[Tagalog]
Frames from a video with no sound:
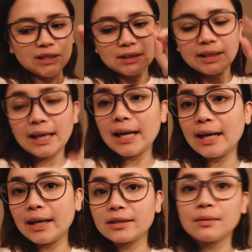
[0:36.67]

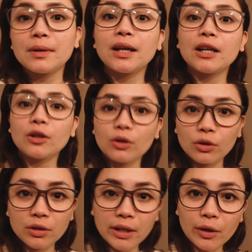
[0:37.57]
Kaya sa mga
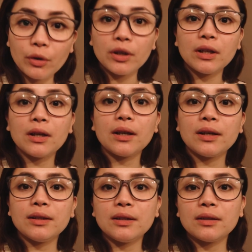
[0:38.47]
nanonood ngayon
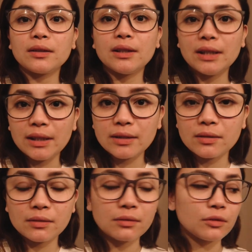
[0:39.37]
na hindi
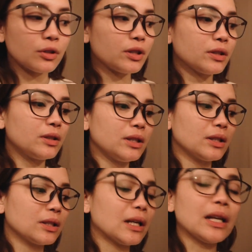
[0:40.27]
naglilinis ng or hindi
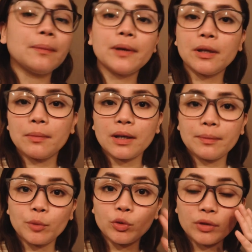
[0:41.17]
naglalaba ng
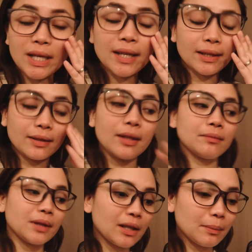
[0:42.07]
mga punda,
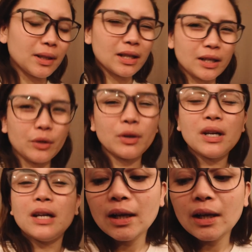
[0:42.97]
ganyan, maglaba na kayo.